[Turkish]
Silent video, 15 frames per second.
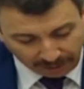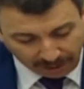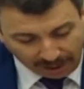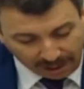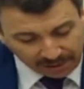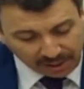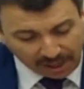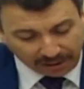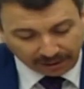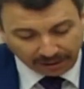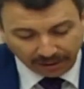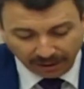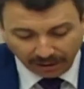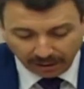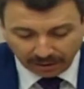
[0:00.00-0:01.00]
Ancak
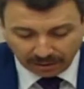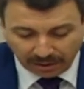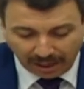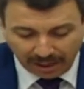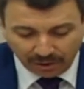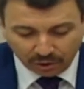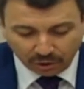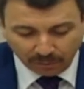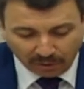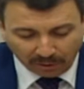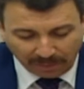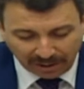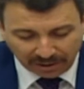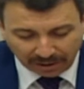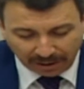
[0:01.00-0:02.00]
Sayın
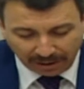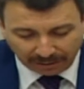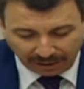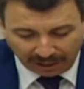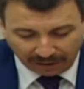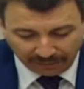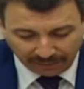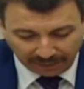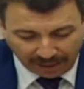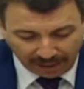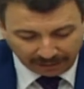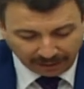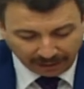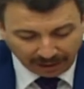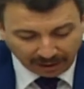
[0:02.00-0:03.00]
Cumhurbaşkanı
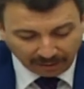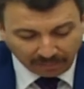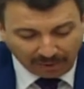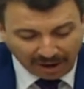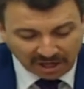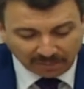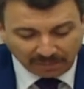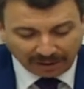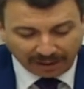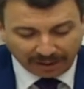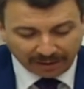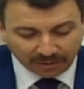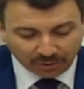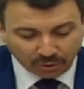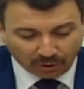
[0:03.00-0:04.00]
tarafından
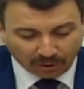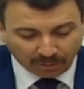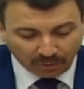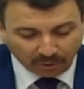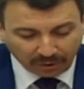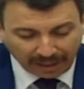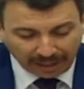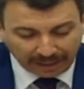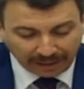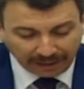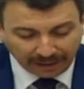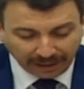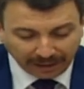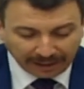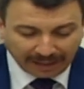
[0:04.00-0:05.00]
başbakanın sorumlulukları
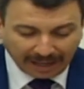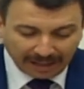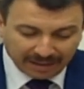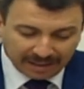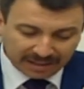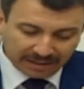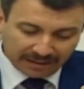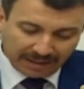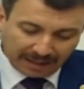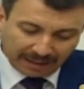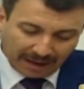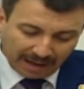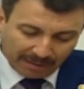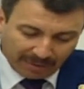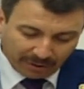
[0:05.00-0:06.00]
kendisinde
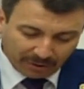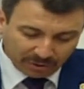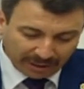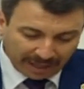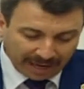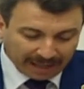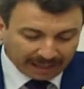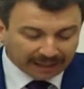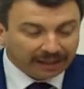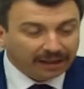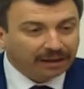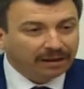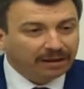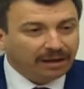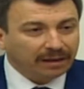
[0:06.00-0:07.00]
kalmak üzere
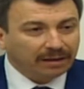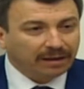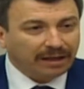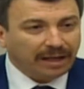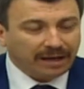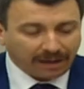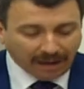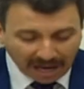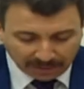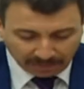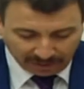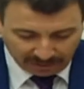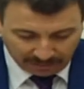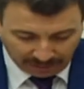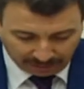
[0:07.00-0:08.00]
yetkilere gasp
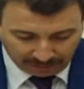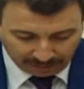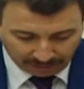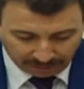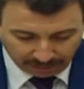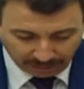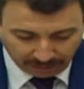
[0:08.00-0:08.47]
edilmektedir.